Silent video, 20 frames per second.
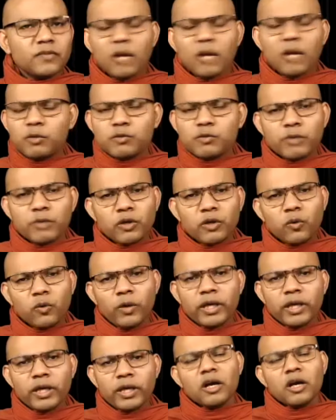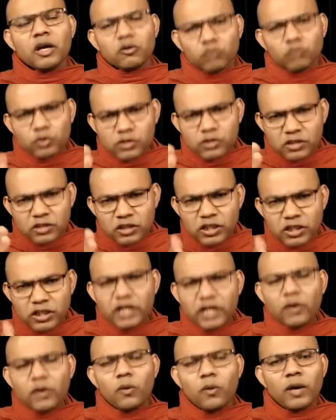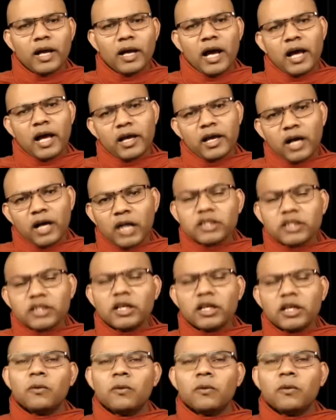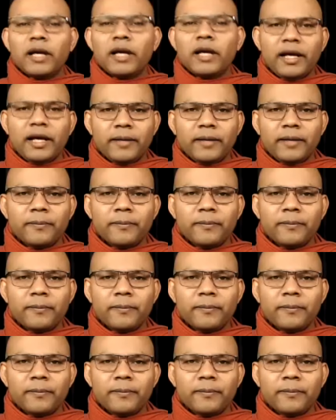अब उसमें कोई वो स्थिर हो गया है अचल हो गया है